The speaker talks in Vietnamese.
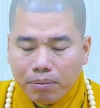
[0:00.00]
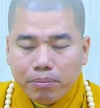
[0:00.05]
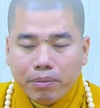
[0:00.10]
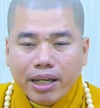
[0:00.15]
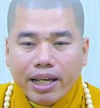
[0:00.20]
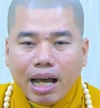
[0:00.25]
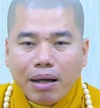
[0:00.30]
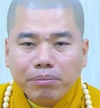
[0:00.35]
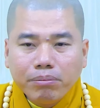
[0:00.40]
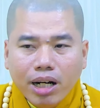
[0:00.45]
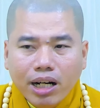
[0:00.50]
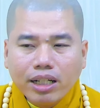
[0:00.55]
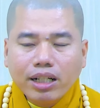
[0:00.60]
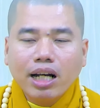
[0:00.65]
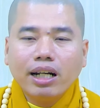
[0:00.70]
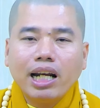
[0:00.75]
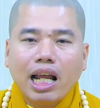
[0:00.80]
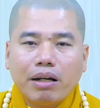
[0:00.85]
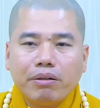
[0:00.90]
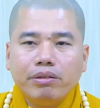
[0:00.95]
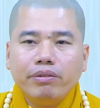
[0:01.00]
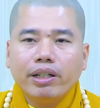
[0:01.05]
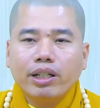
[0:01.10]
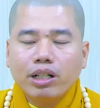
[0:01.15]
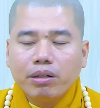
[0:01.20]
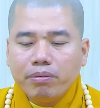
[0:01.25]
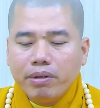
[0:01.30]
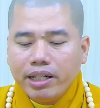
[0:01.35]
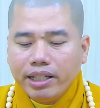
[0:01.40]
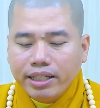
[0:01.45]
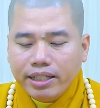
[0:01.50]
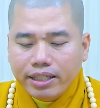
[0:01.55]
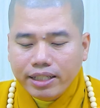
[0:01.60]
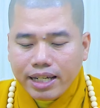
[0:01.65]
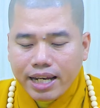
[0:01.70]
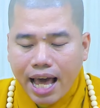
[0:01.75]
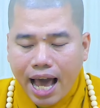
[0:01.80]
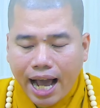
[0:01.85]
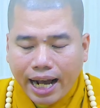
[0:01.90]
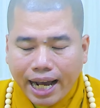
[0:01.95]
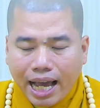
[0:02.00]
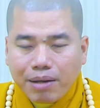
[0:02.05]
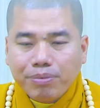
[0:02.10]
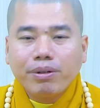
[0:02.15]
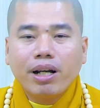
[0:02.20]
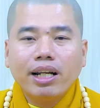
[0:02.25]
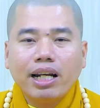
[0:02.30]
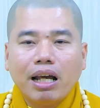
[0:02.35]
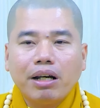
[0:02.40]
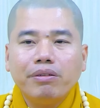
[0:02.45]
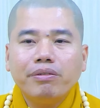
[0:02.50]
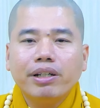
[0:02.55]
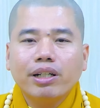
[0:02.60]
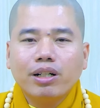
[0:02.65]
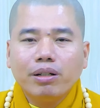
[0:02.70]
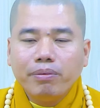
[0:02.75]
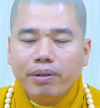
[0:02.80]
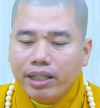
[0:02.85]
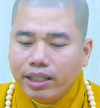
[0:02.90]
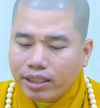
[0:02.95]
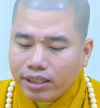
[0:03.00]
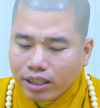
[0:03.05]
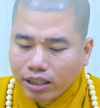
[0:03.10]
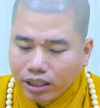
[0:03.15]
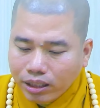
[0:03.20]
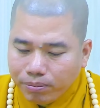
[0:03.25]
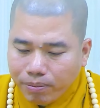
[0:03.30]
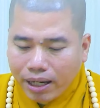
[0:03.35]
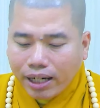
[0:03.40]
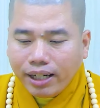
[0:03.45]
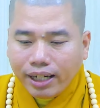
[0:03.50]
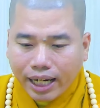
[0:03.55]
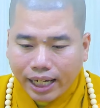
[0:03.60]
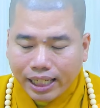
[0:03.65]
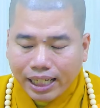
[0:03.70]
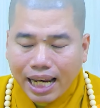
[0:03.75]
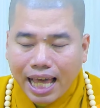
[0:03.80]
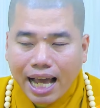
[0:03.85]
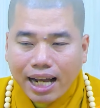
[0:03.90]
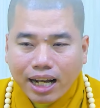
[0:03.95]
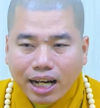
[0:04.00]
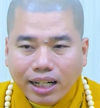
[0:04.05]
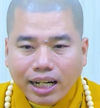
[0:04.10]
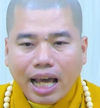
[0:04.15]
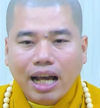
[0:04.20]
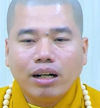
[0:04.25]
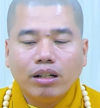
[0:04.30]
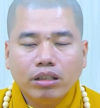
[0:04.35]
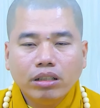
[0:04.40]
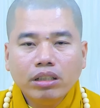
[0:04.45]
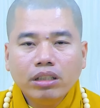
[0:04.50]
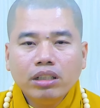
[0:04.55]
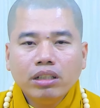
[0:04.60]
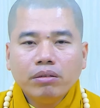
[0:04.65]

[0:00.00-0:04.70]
bị ấm ức cỡ nào quý vị có bị đàn áp cỡ nào quý vị có bị chửi mắng gầy la cỡ nào